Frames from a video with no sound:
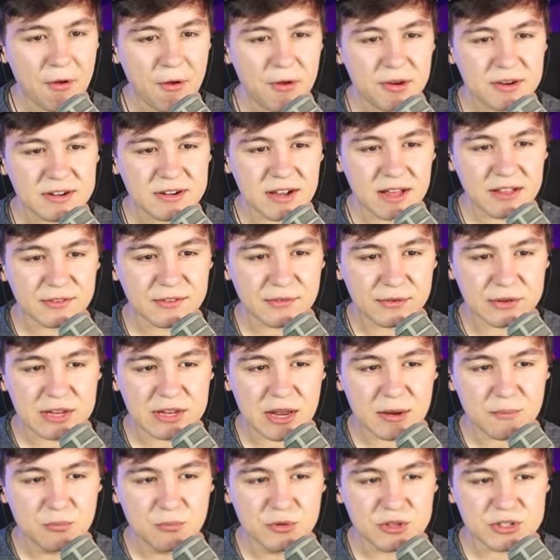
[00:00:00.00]
Irgendeins von
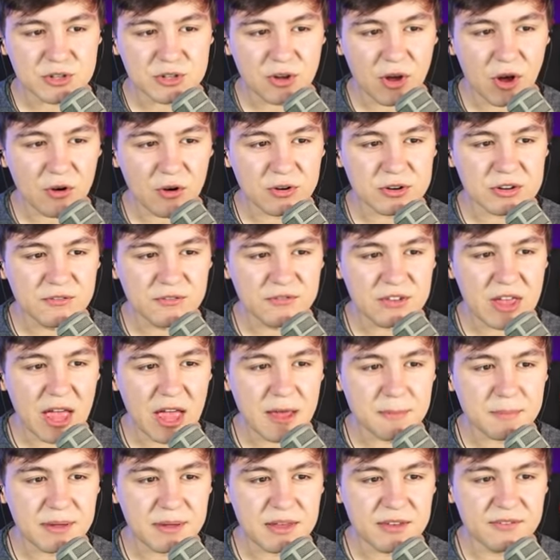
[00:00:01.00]
denen muss doch auch eine
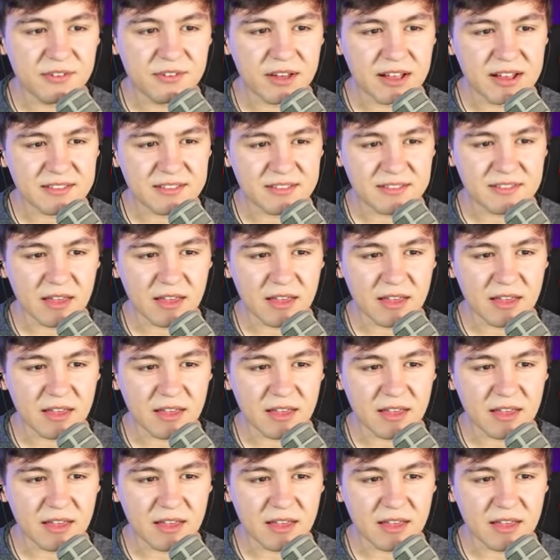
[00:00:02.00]
VIP-Welt